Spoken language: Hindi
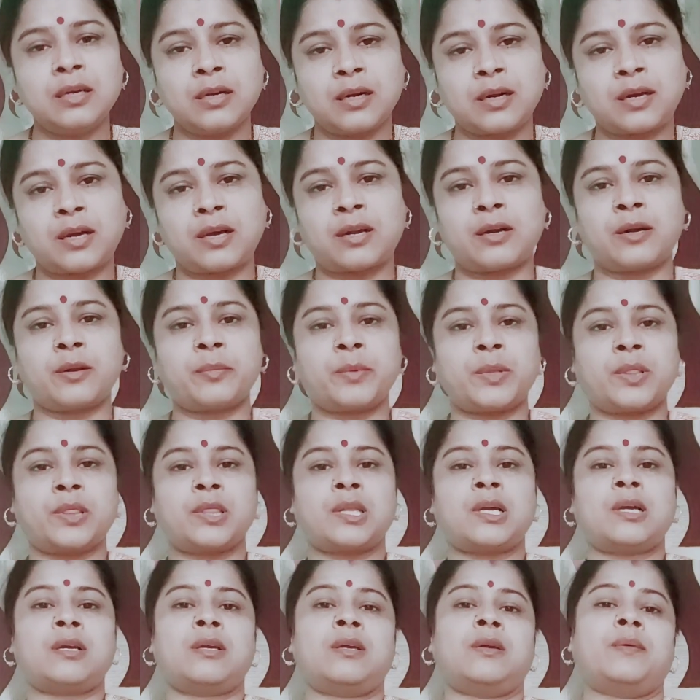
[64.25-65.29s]
कारण
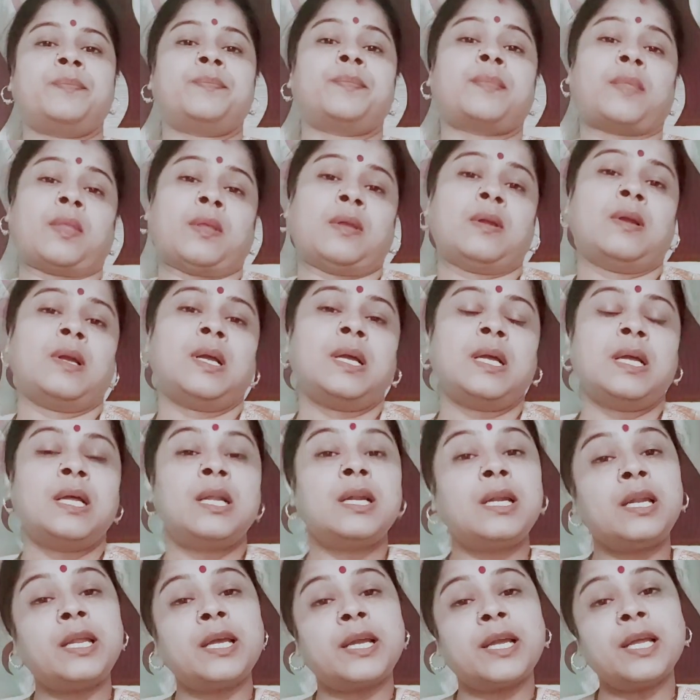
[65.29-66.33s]
बनता है
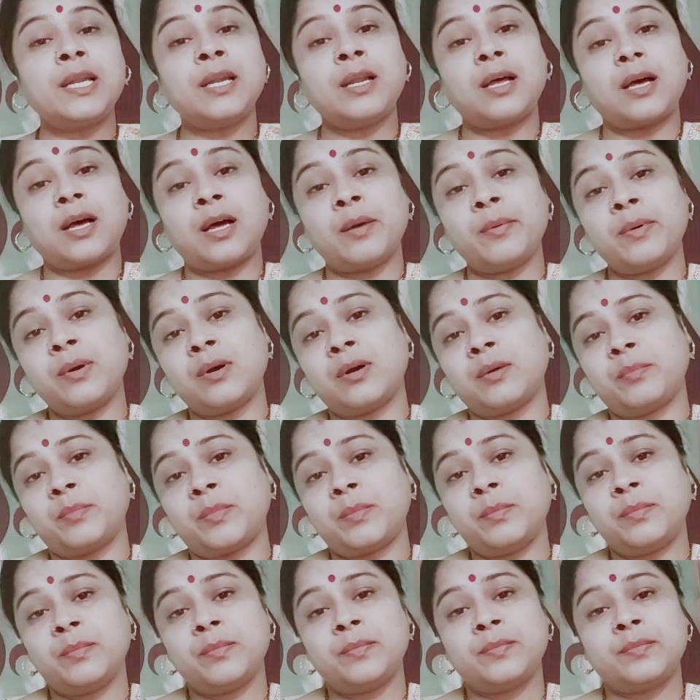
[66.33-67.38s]
लेकिन अब हम
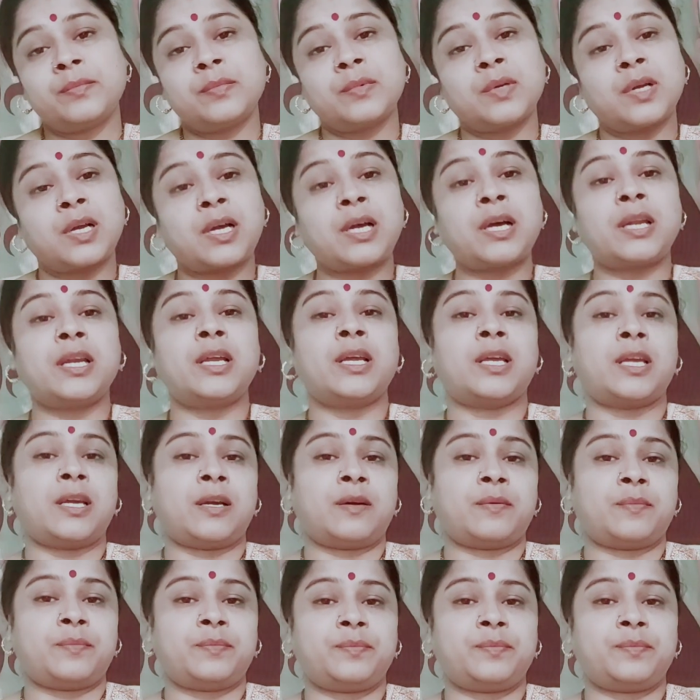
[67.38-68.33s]
करें क्या